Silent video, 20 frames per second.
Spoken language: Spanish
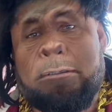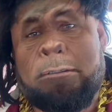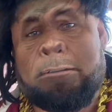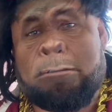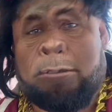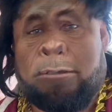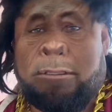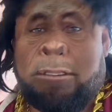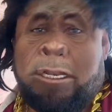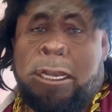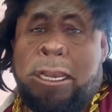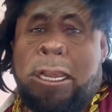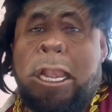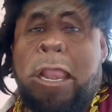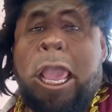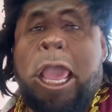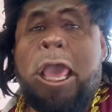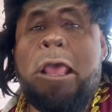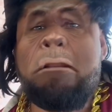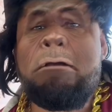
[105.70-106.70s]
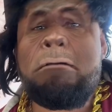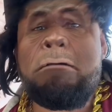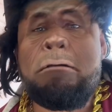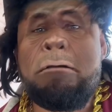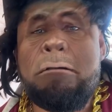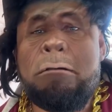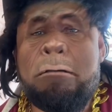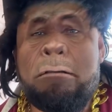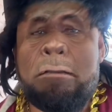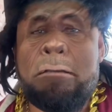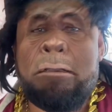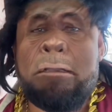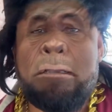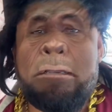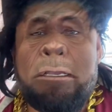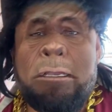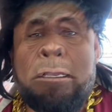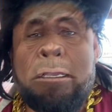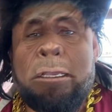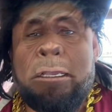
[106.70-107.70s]
Soy trailero.
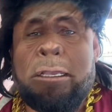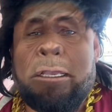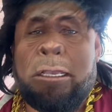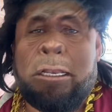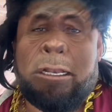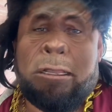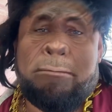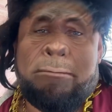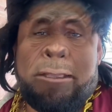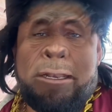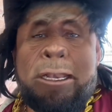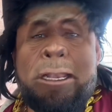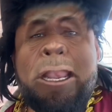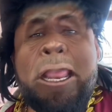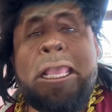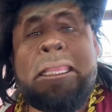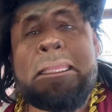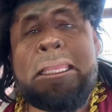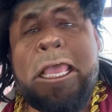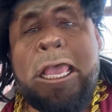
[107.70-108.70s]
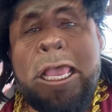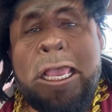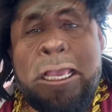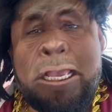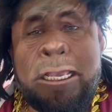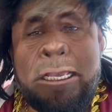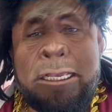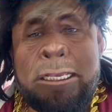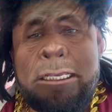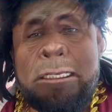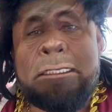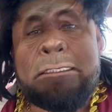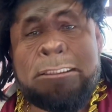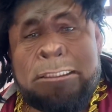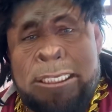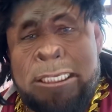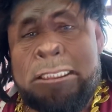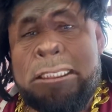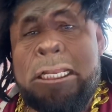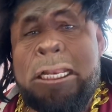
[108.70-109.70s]
Y la mera neta,
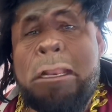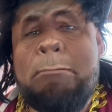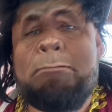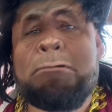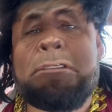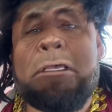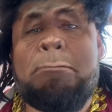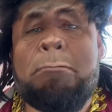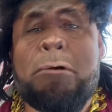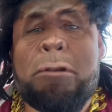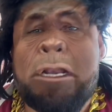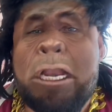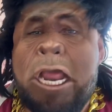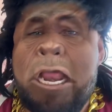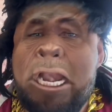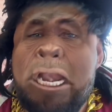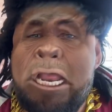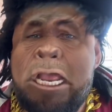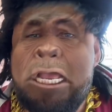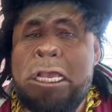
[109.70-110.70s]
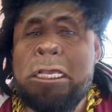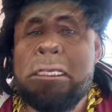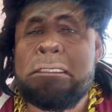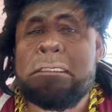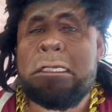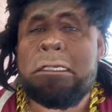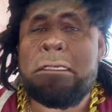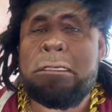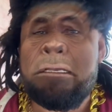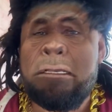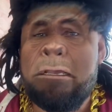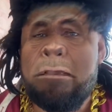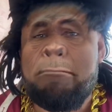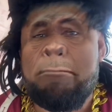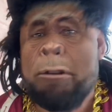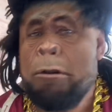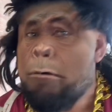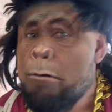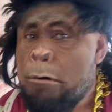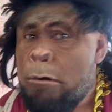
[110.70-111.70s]
sí tenemos almorranas.
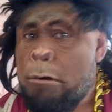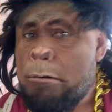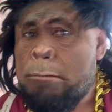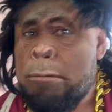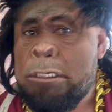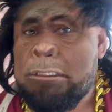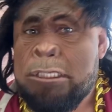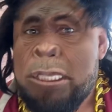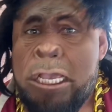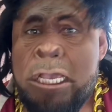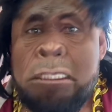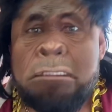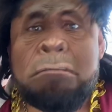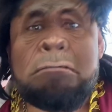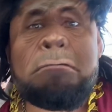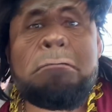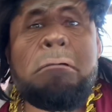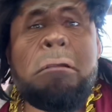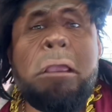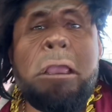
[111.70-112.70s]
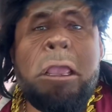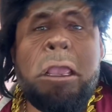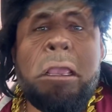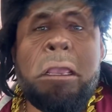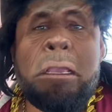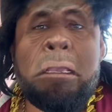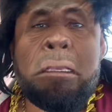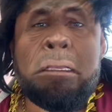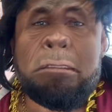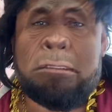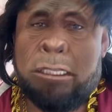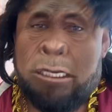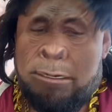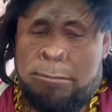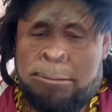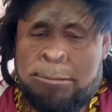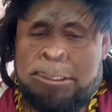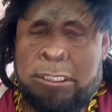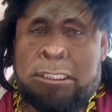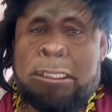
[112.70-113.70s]
Pero no nomás eso, güey
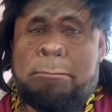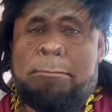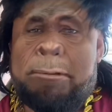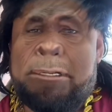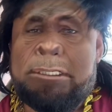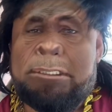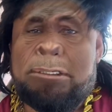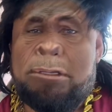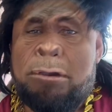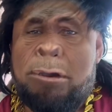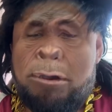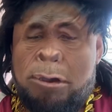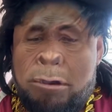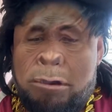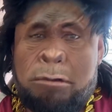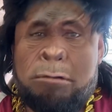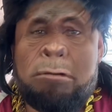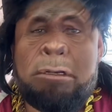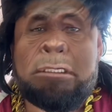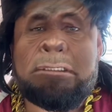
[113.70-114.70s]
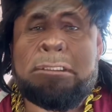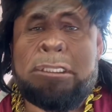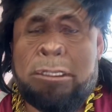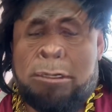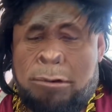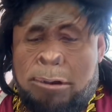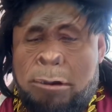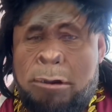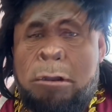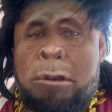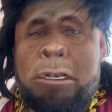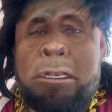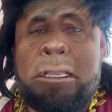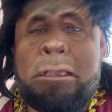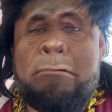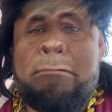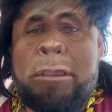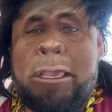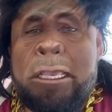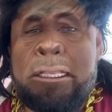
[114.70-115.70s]
tenemos alta presión, colesterol,
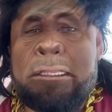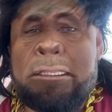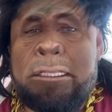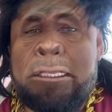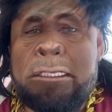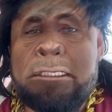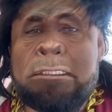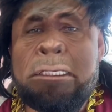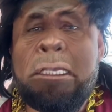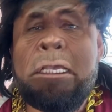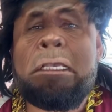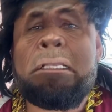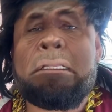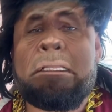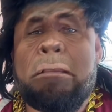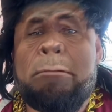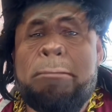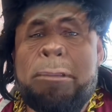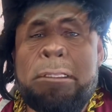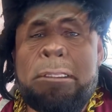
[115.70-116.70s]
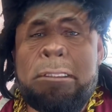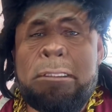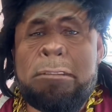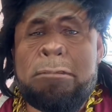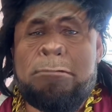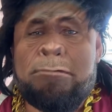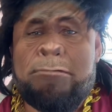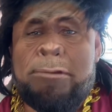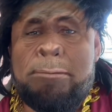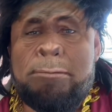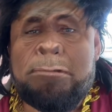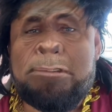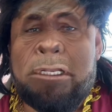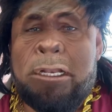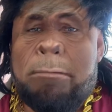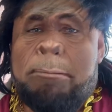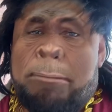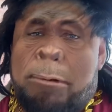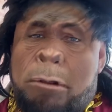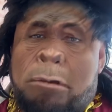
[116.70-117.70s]
diabetes, también sufrimos de
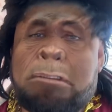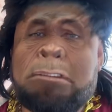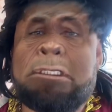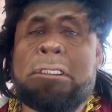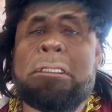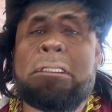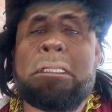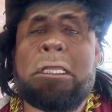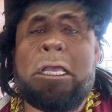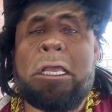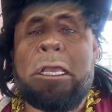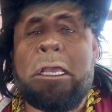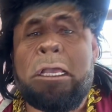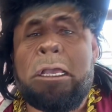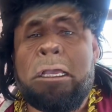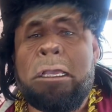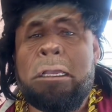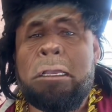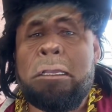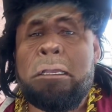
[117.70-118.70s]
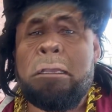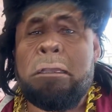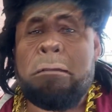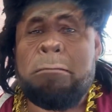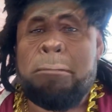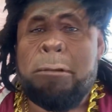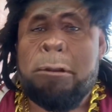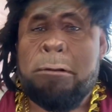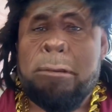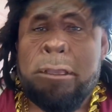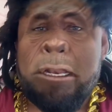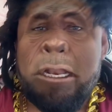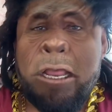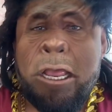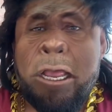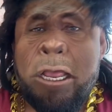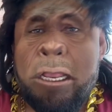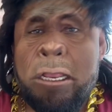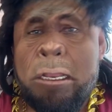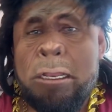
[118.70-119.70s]
la próstata. Pero
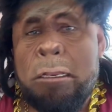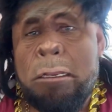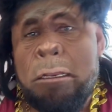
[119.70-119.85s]
mira,